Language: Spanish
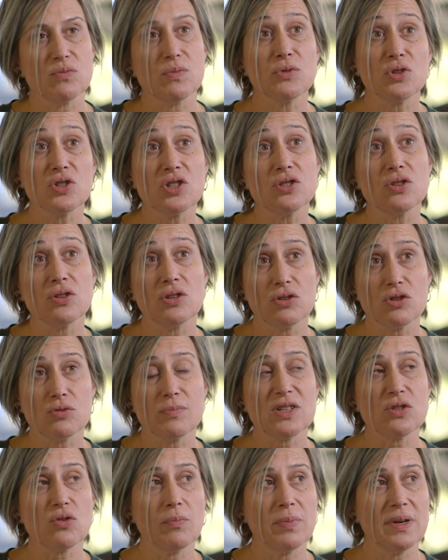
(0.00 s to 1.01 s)
los momentos
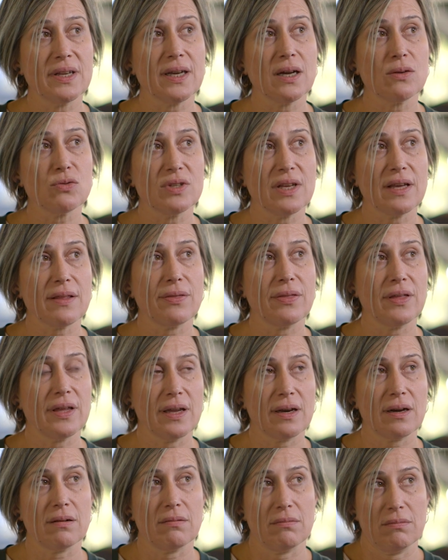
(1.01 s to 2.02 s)
históricos más complicados de
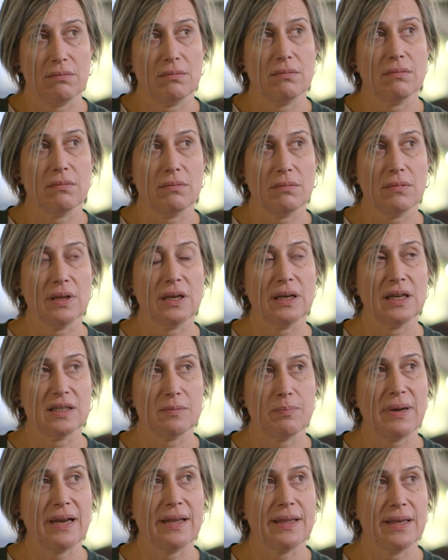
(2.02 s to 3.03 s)
hacer en
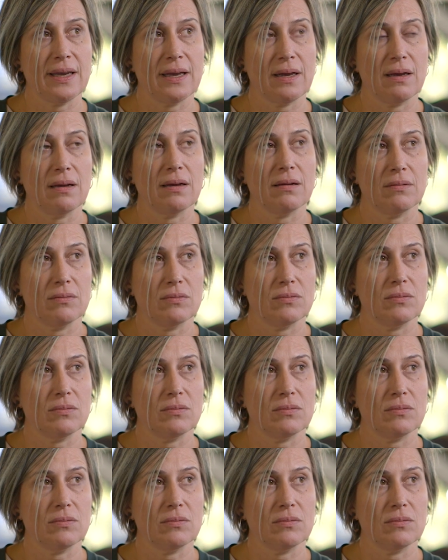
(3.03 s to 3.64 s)
España.